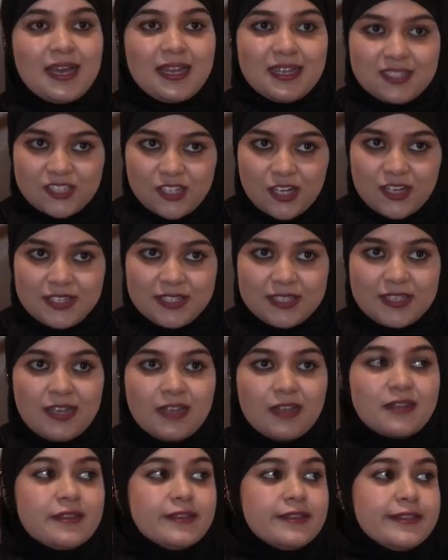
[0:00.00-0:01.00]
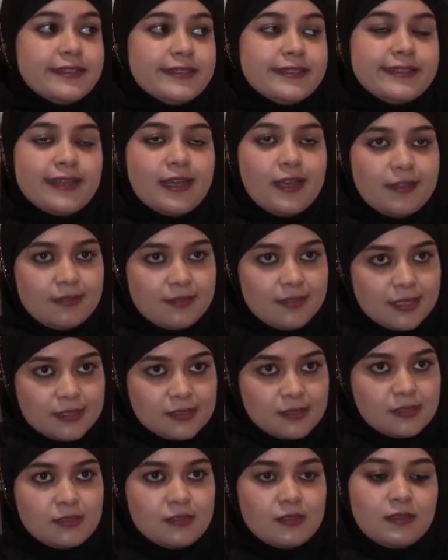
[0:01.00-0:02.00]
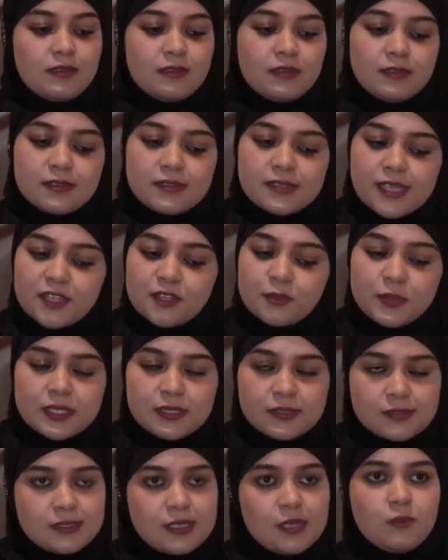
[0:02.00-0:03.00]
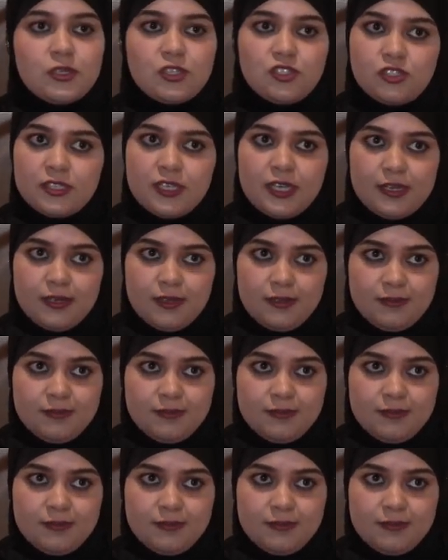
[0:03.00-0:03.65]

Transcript: غير شرعيه اللي ادت تدمير الزواج ديالنا